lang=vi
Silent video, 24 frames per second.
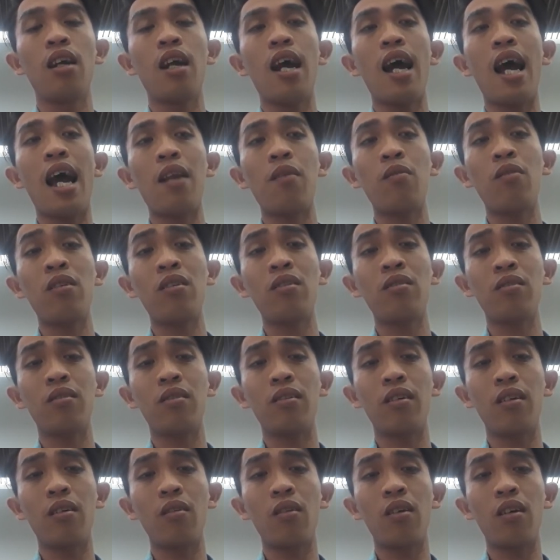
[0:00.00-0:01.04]
Anh
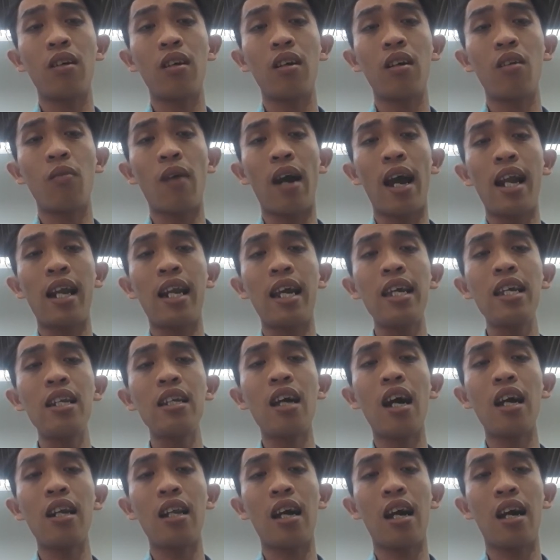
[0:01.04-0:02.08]
phải lấy
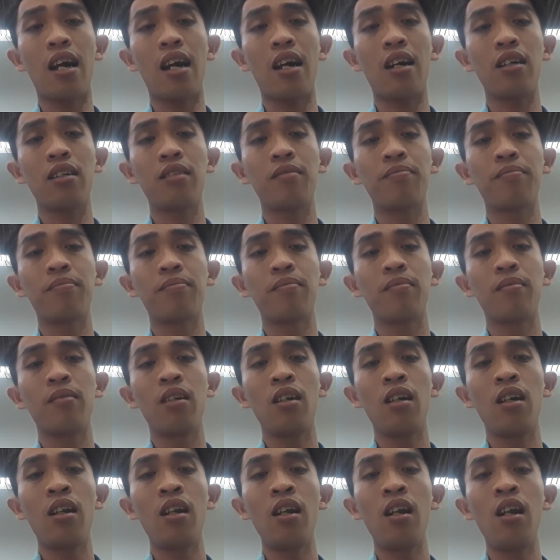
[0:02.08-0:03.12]
tên là
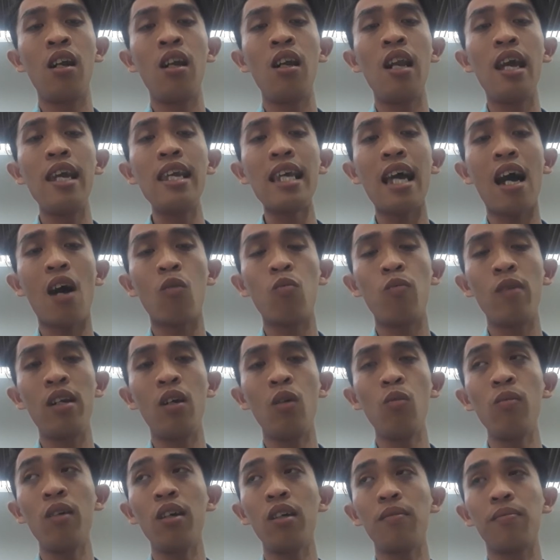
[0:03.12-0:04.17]
Lý Hồng mới
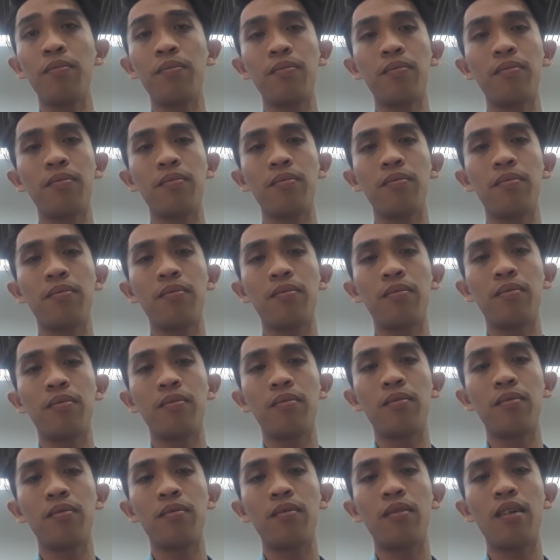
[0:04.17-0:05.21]
đúng á.
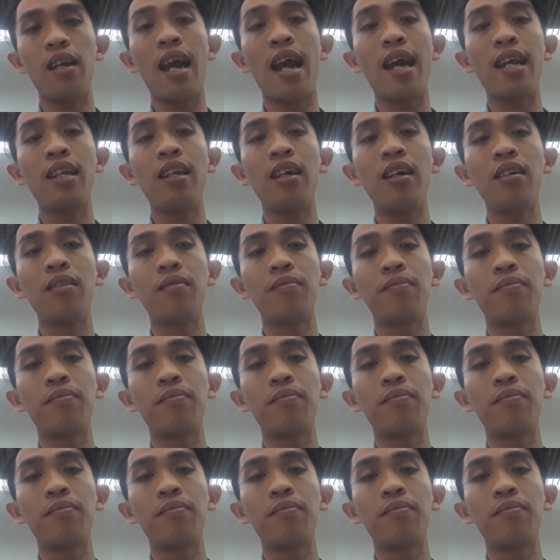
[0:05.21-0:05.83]
Anh á,